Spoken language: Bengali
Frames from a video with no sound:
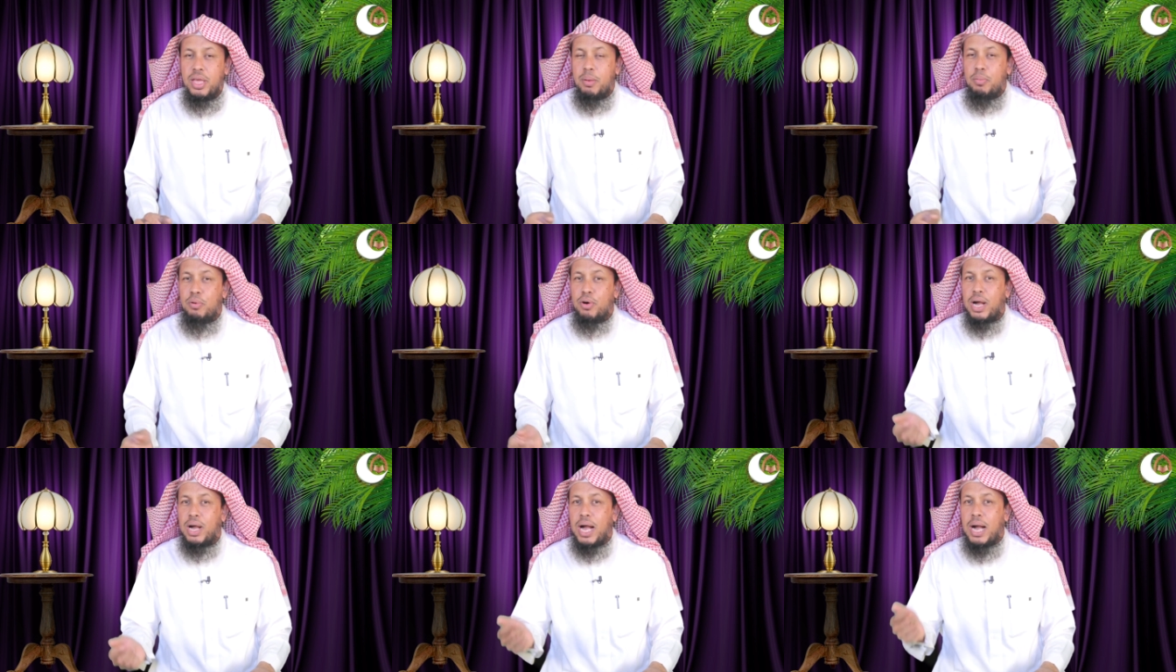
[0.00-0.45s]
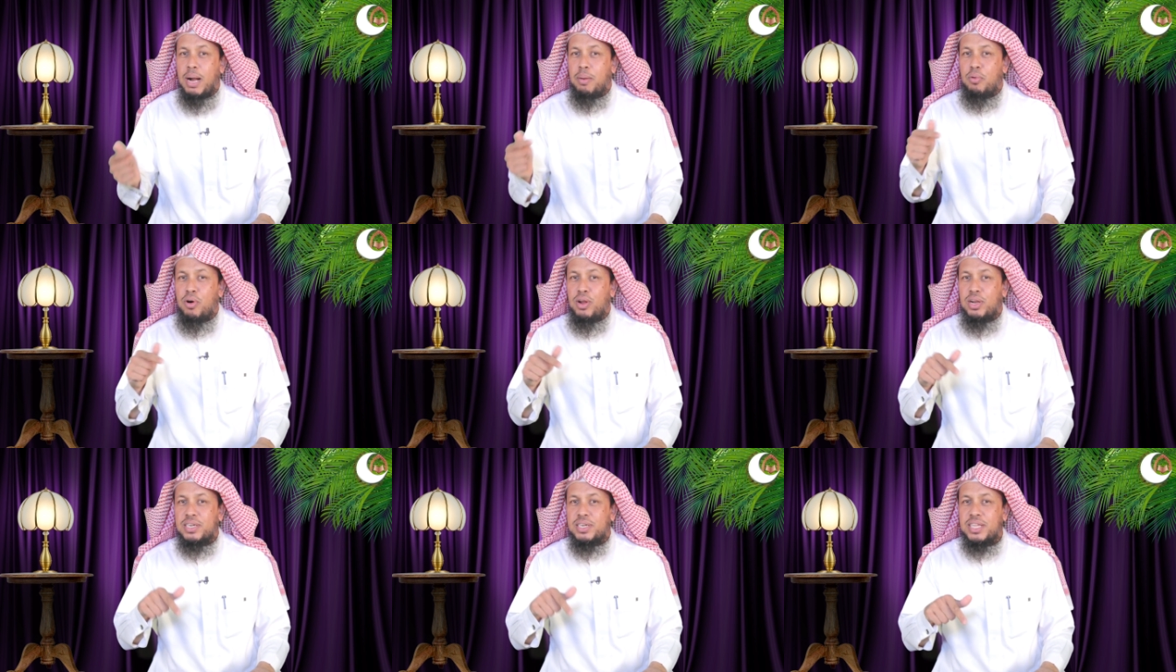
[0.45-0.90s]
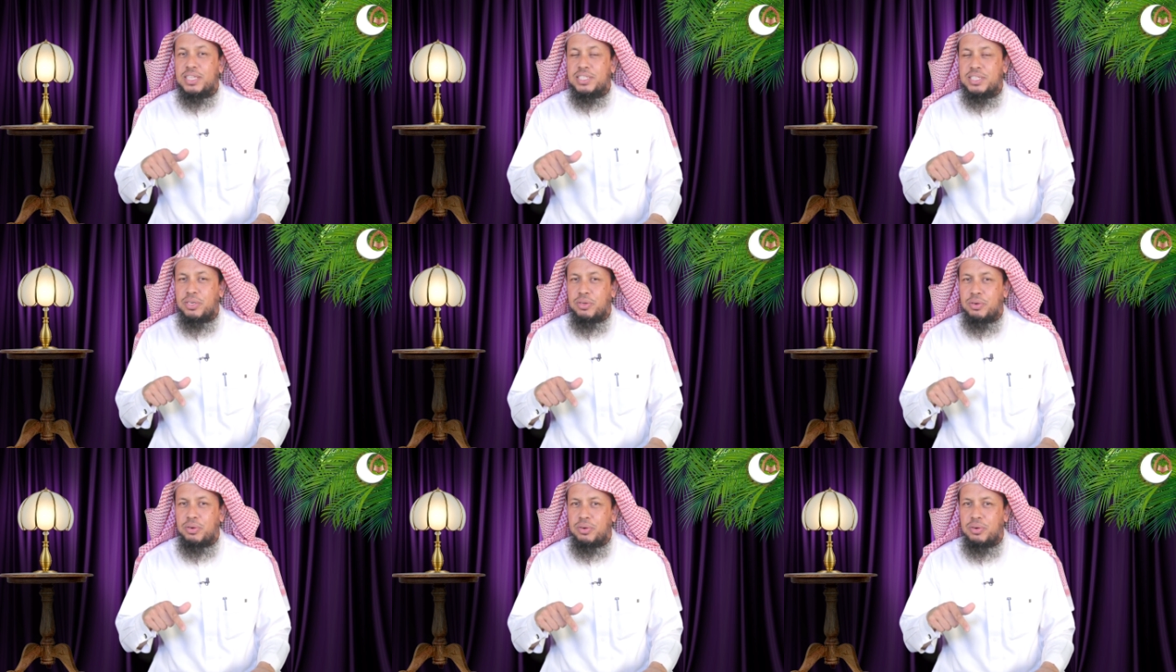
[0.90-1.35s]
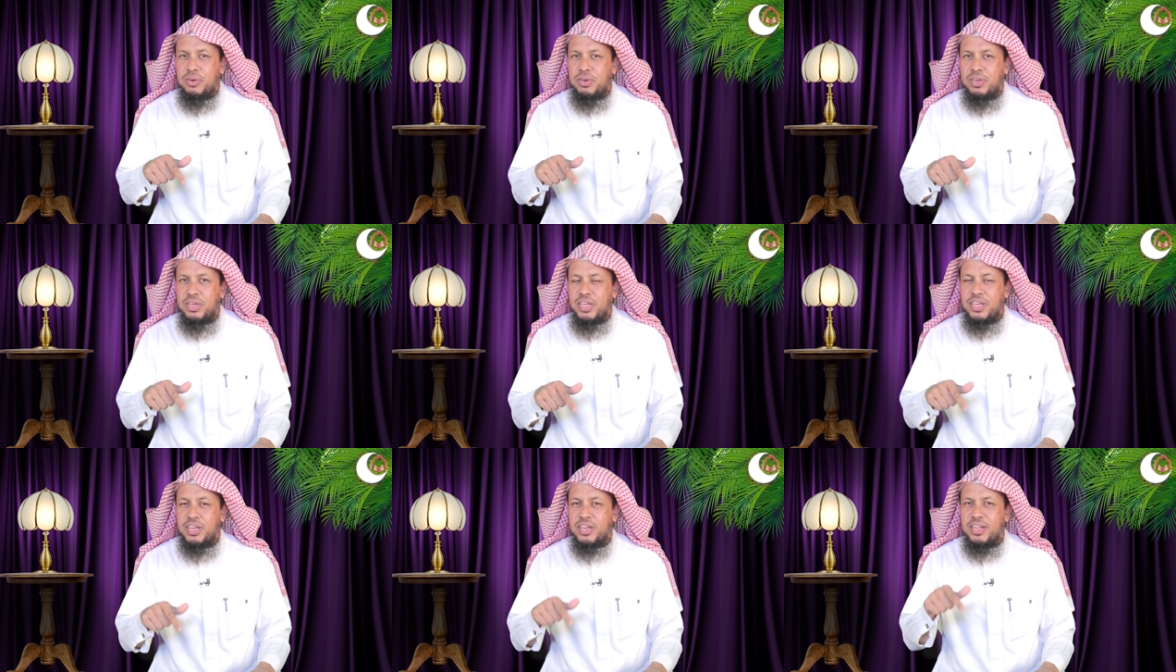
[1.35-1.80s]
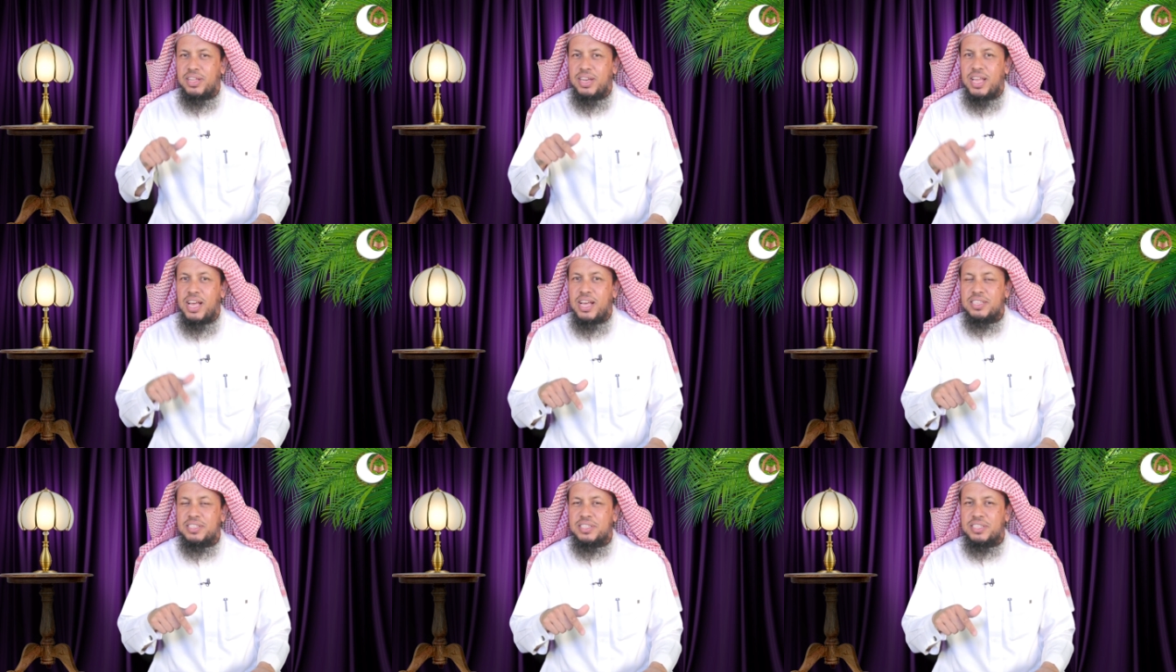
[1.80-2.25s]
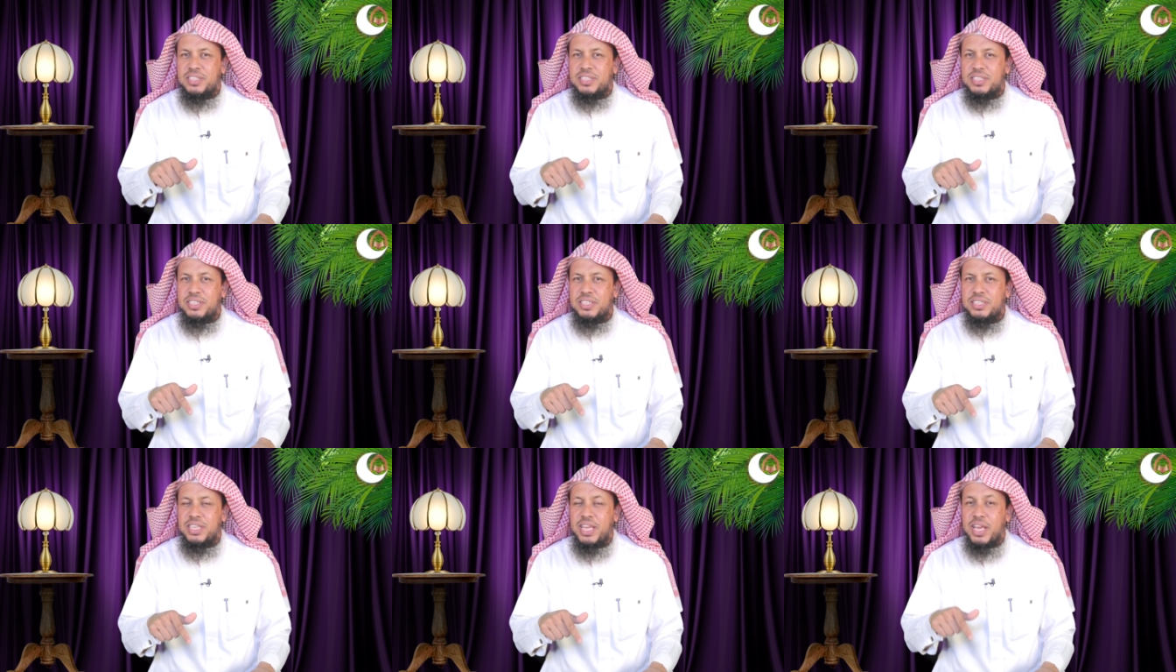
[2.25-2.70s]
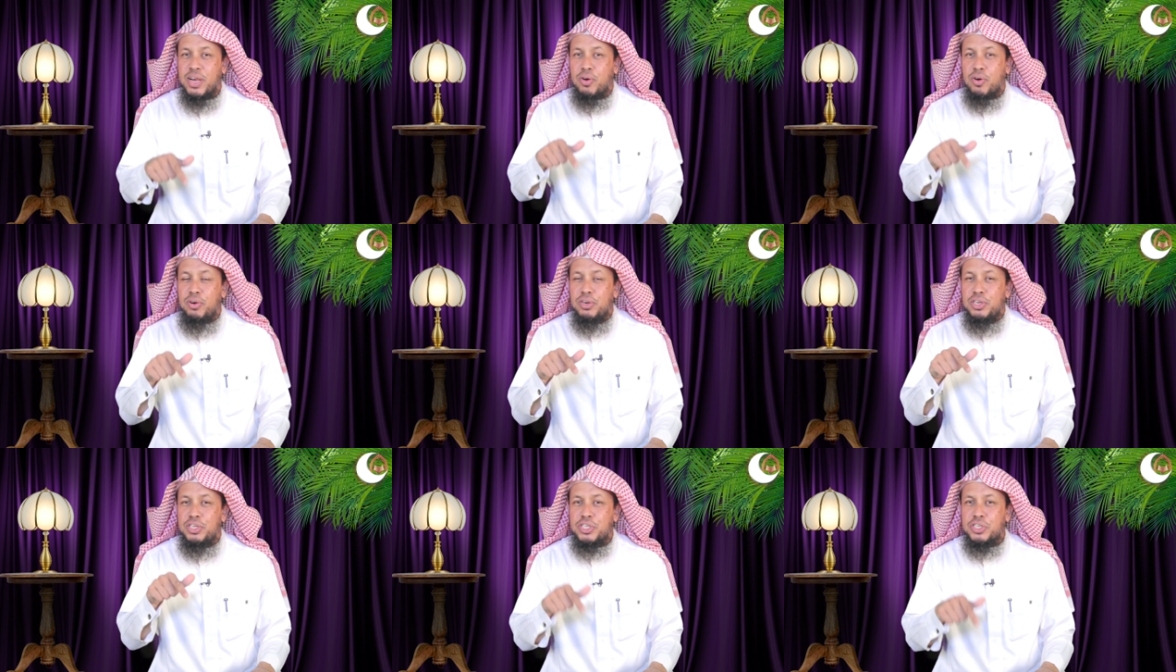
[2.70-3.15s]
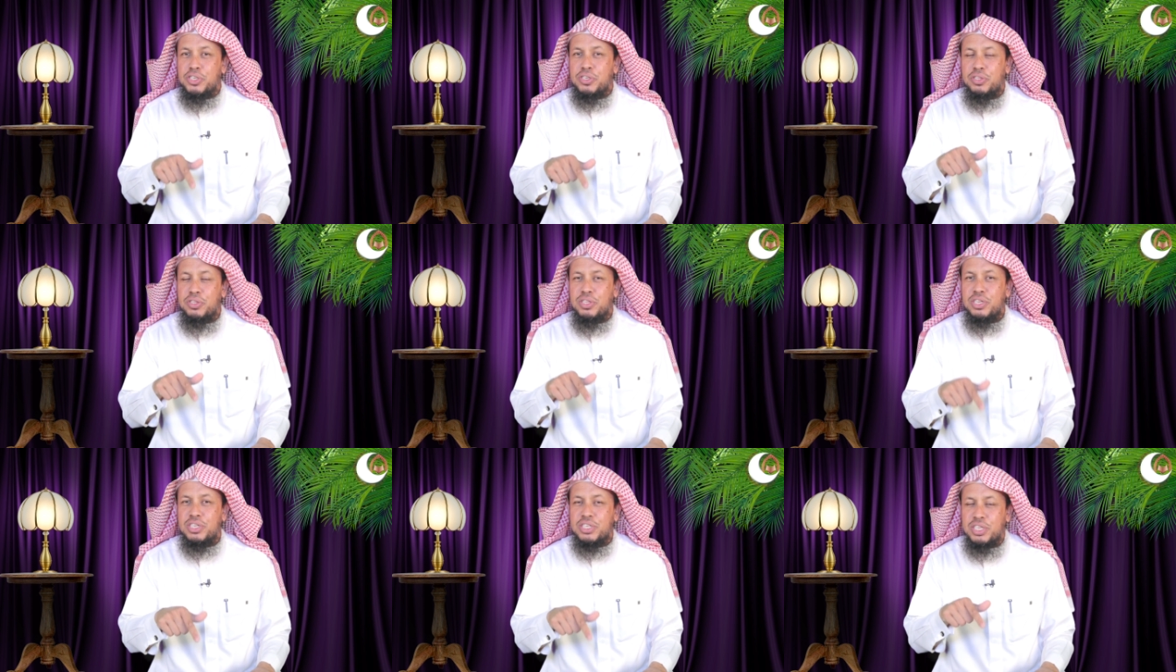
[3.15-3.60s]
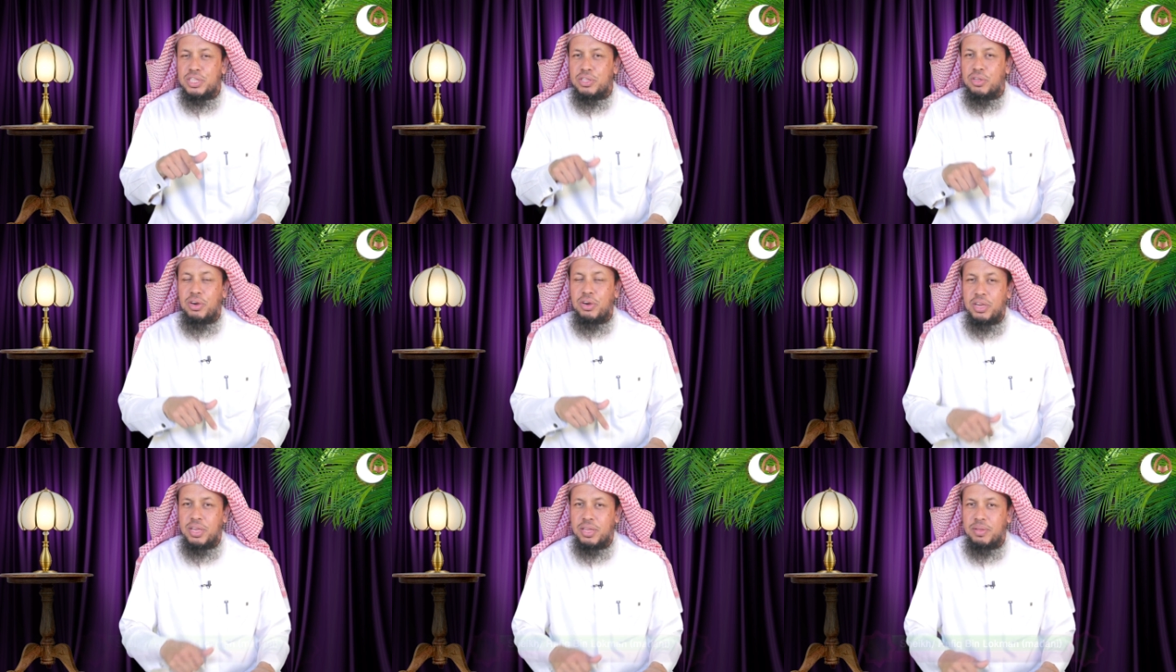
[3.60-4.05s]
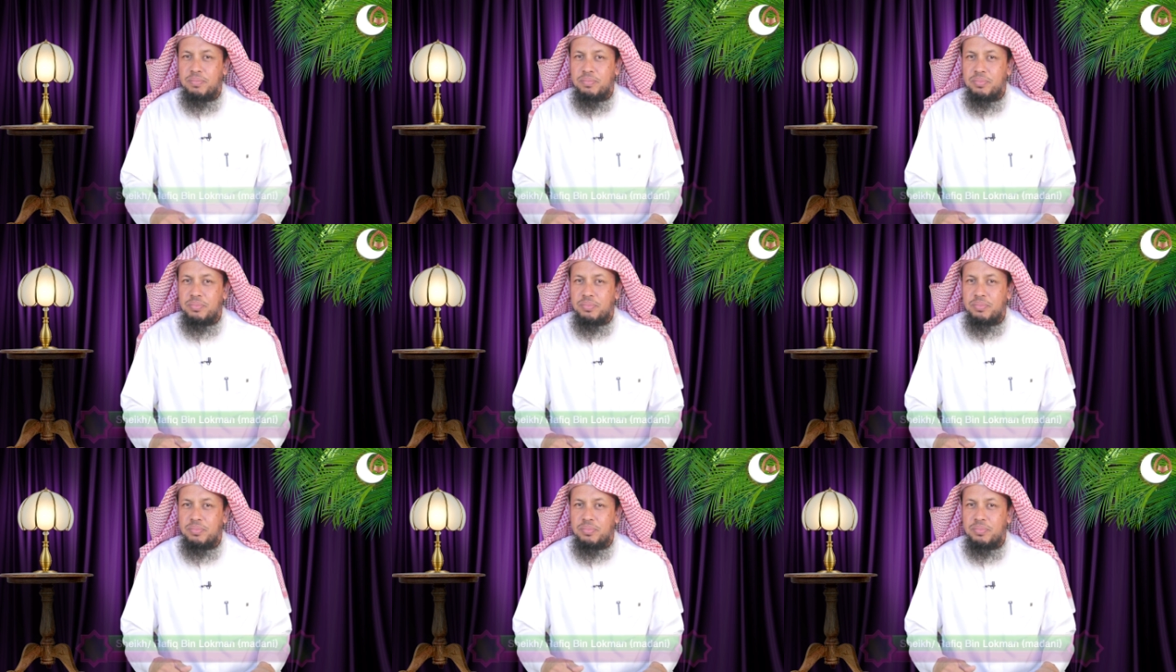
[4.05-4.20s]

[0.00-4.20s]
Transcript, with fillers: এবং আমলটা যেন এখলাস একনিষ্ঠতের সাথে হয়